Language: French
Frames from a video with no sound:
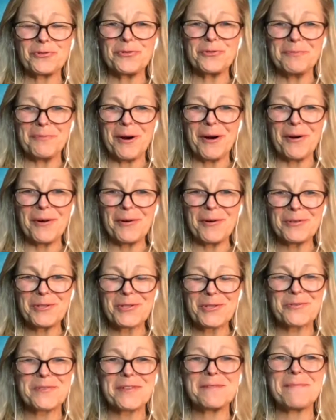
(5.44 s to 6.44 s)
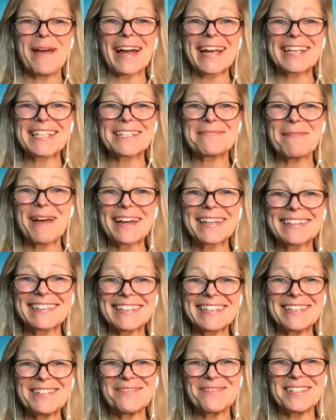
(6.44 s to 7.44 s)
le monde. Je suis Marise
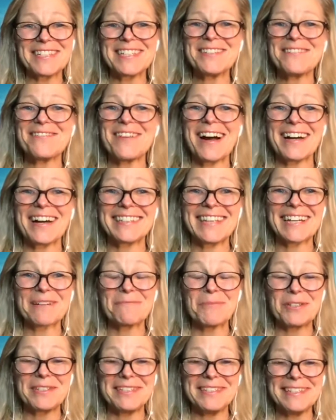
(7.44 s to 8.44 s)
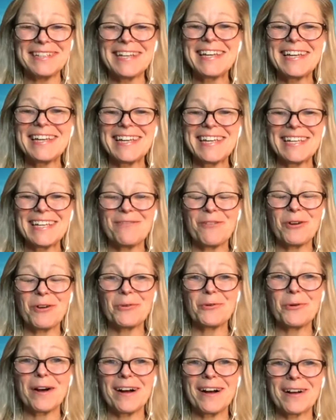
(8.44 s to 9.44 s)
Martin, vive en harmonie,
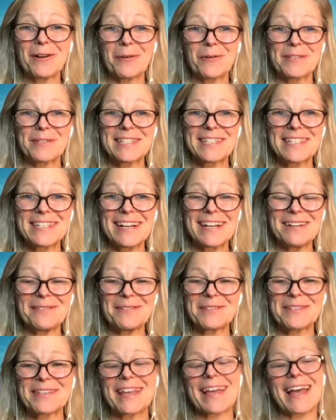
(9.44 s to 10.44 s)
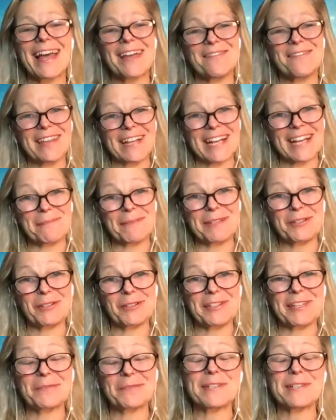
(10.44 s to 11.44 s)
évoluant en conscience avec la
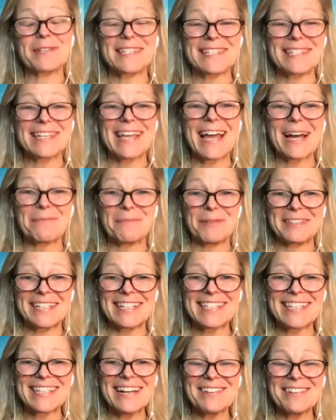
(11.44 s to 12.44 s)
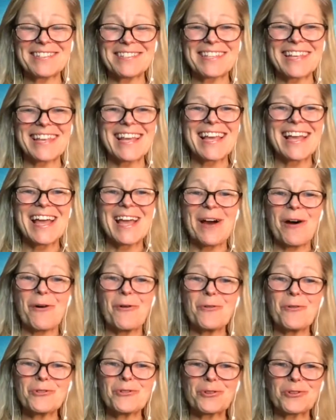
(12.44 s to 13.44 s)
méthode aussi Harmonessence.
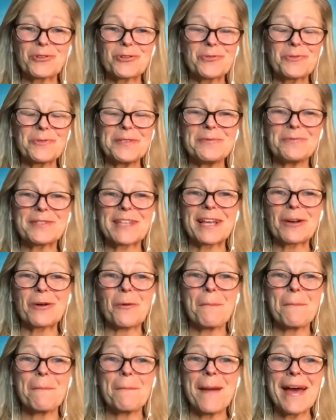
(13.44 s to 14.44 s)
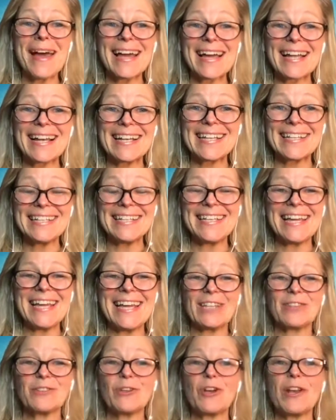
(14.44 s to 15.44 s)
Aujourd'hui, nous allons parler
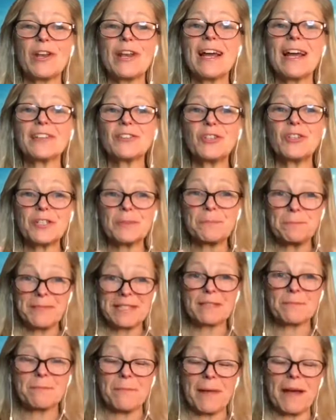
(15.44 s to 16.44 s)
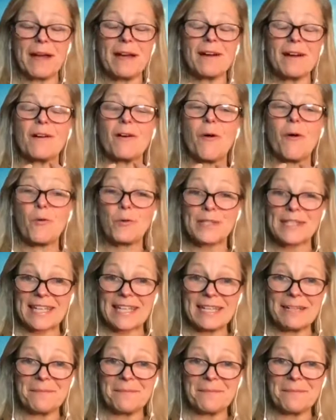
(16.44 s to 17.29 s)
de l'endormissement au sein